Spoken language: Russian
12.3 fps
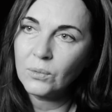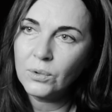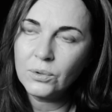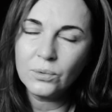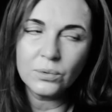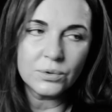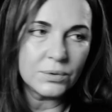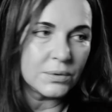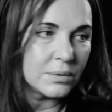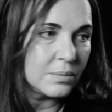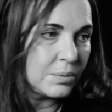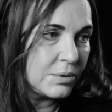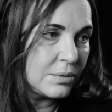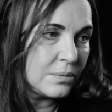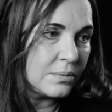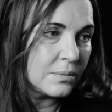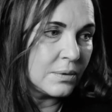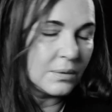Ой,
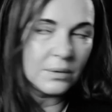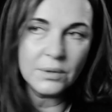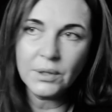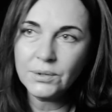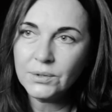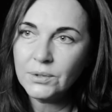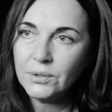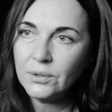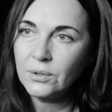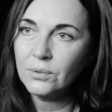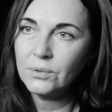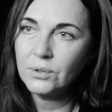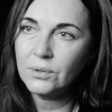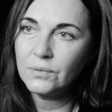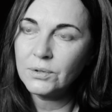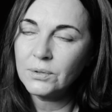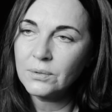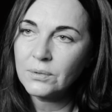господи, гнать этих людей
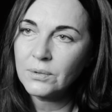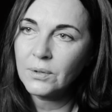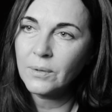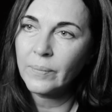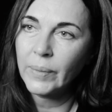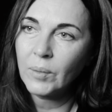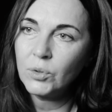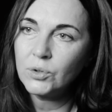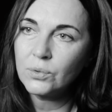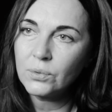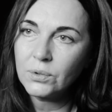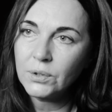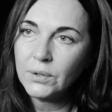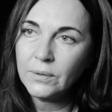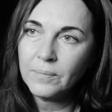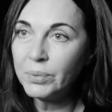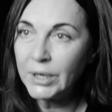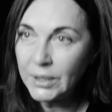всех. Метелкой.
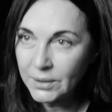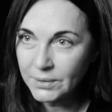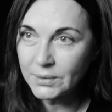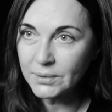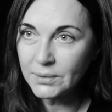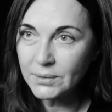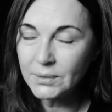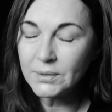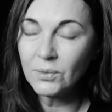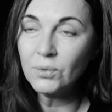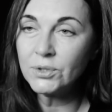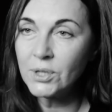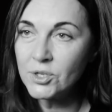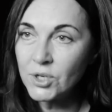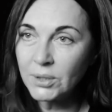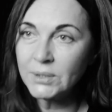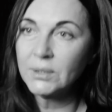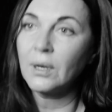Принц. Он
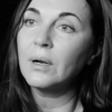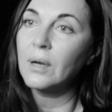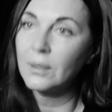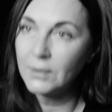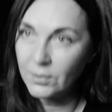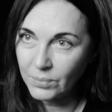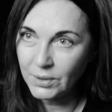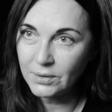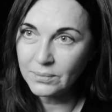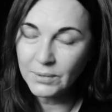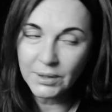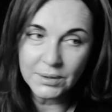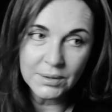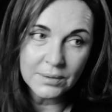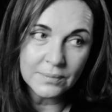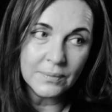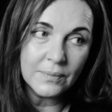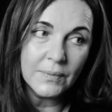сначала скакал на белом
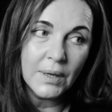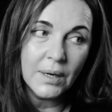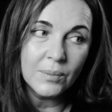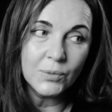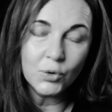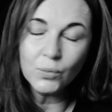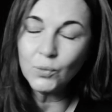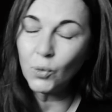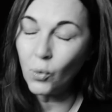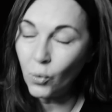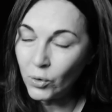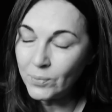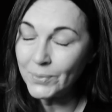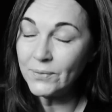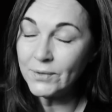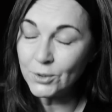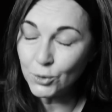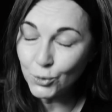коне. Потом конь
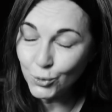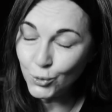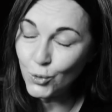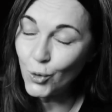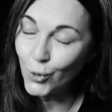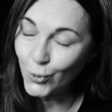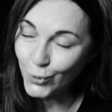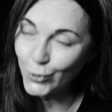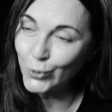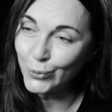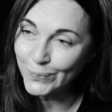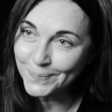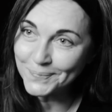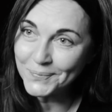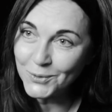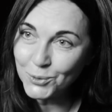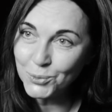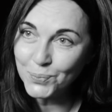подвернул ногу,
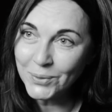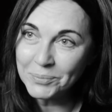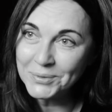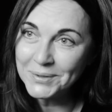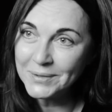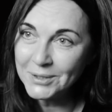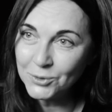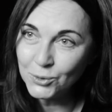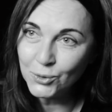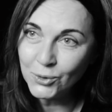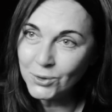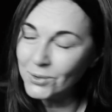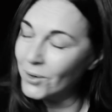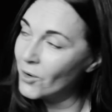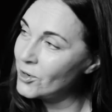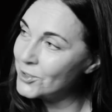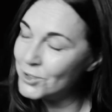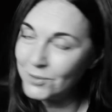тупо подвернул ногу.
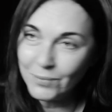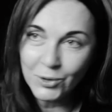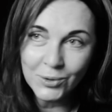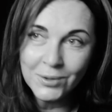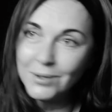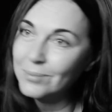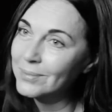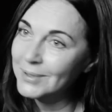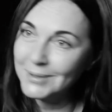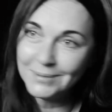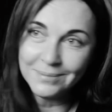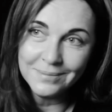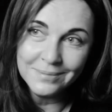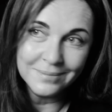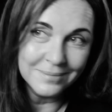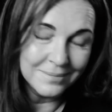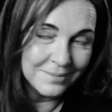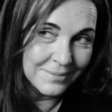Очень много был,
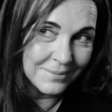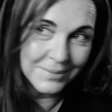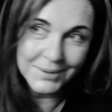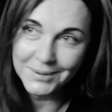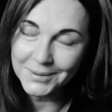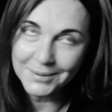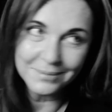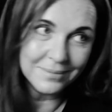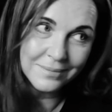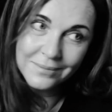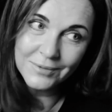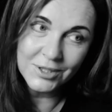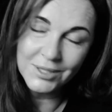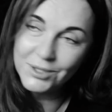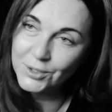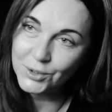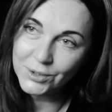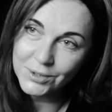было
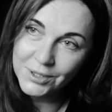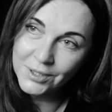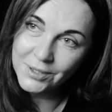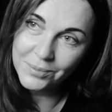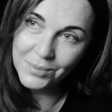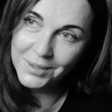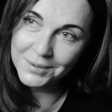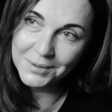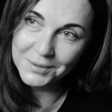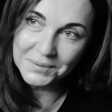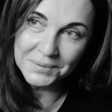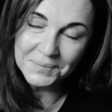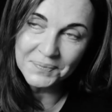тысяч километров.